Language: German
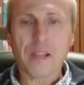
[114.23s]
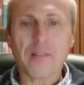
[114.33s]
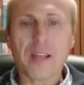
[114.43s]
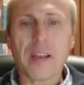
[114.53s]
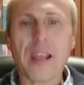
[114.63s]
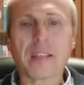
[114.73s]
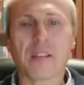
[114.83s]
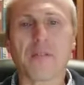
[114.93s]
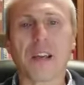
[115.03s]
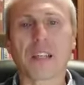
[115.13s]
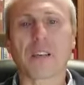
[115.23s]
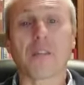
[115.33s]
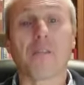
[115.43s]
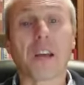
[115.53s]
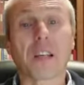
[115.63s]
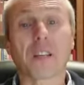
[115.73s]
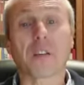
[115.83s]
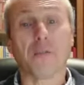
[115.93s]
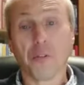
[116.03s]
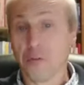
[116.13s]
Der nächste Vers, Vers
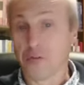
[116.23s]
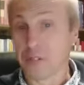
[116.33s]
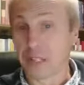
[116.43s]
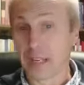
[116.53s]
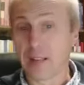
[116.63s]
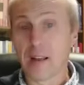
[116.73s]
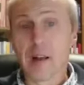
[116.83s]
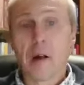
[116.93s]
15.